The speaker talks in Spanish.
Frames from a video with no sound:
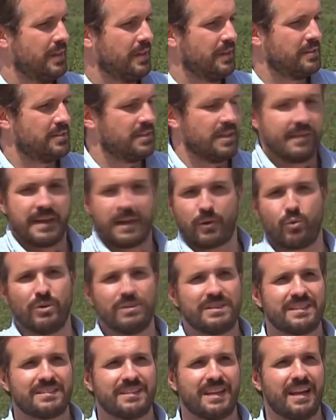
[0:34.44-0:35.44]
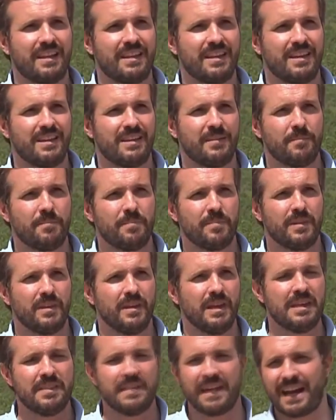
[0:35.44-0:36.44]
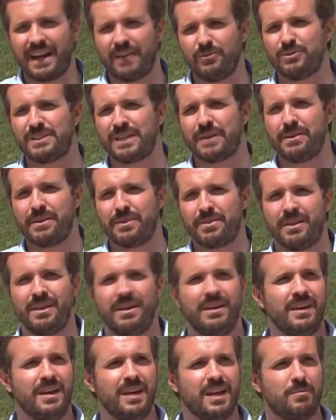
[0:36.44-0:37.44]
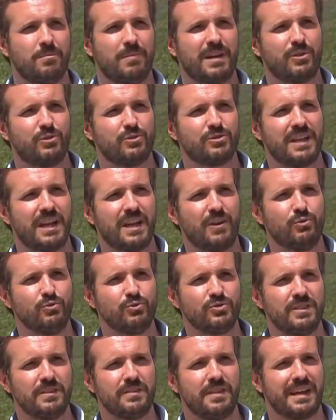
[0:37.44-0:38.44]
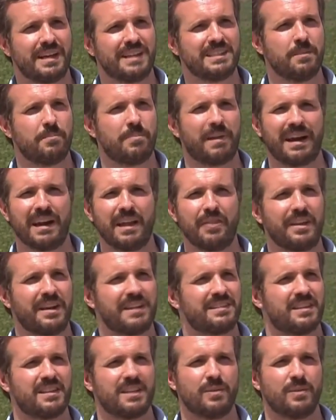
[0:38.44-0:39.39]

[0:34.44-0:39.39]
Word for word: sin dar cuentas a nadie y dejando otra vez en manos de la justicia que se paralicen estas